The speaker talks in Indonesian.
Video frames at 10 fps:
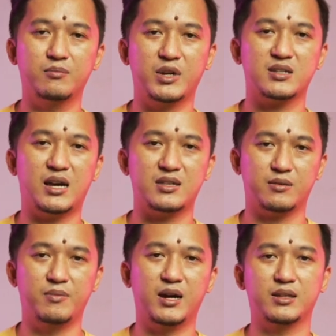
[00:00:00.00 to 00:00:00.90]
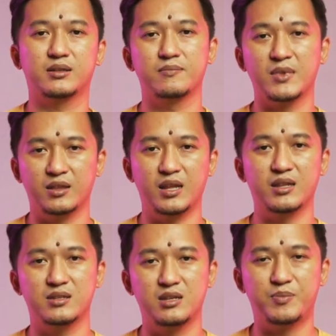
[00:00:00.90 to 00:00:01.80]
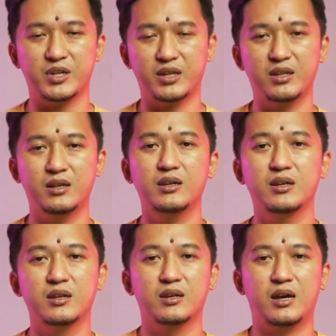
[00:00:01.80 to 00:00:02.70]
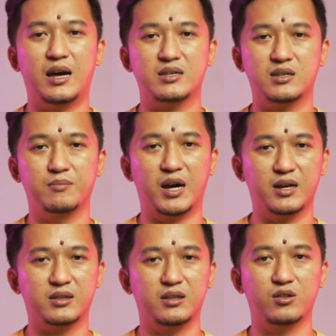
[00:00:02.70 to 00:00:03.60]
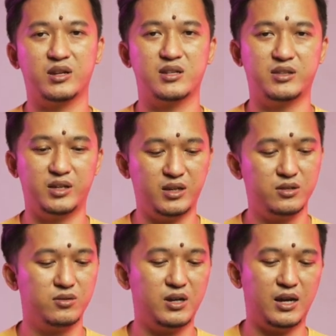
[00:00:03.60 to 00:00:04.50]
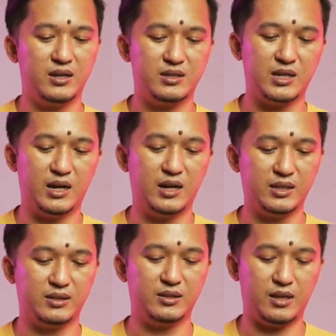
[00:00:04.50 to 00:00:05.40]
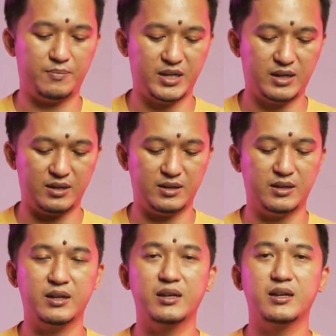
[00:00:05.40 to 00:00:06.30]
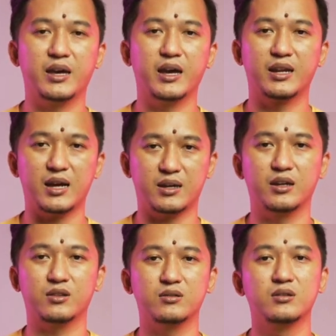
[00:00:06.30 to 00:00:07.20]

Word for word: ini berasa asik banget. Dan zippernya ini asik banget, down resettingnya juga sangat apa ya enak gitu.